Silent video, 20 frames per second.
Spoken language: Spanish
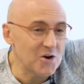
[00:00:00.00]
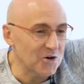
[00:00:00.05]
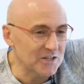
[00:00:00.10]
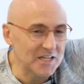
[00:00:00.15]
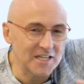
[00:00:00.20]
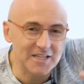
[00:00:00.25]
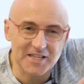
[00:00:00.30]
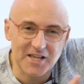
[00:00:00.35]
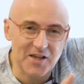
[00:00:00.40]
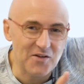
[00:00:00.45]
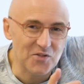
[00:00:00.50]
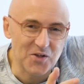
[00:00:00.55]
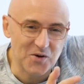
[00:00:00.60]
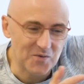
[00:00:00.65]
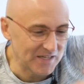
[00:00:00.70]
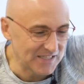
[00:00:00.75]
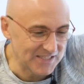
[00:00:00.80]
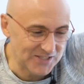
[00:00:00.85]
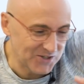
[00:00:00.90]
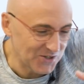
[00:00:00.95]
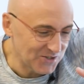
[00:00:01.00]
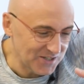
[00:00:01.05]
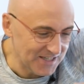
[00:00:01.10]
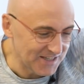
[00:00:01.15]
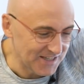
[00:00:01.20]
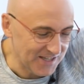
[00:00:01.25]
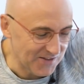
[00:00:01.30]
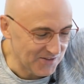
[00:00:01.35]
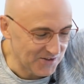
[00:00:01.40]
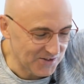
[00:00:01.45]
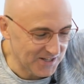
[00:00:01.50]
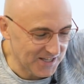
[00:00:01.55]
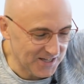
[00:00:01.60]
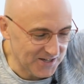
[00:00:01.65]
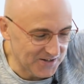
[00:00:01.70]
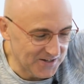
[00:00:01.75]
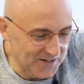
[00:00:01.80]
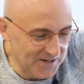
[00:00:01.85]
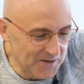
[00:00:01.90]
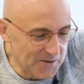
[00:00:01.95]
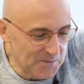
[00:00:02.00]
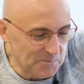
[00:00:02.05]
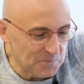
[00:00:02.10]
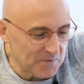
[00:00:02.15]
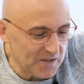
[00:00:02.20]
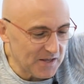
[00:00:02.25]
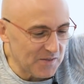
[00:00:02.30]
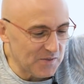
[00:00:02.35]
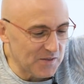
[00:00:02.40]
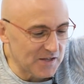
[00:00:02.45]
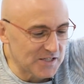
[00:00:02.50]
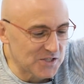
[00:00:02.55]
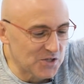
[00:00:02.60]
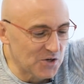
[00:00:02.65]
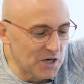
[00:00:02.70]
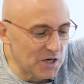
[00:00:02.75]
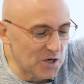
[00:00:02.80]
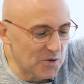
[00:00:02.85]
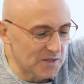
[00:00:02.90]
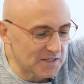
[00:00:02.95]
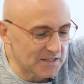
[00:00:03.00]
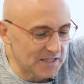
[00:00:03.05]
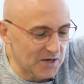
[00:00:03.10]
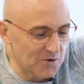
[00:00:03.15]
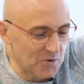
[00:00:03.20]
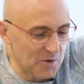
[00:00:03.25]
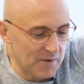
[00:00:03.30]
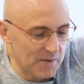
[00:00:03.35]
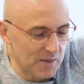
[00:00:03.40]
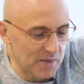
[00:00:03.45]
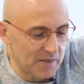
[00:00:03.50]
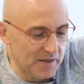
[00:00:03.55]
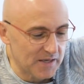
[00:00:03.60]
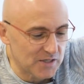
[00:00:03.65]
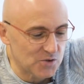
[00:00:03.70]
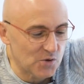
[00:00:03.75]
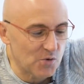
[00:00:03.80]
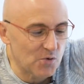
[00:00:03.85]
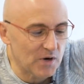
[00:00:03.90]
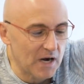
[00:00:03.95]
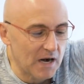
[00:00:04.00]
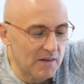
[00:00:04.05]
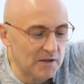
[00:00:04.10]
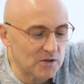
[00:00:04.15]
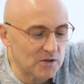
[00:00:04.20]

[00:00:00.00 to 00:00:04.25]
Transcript: no te entiendo, macho, no te entiendo, tío. De Sony99 dice, soy un gran,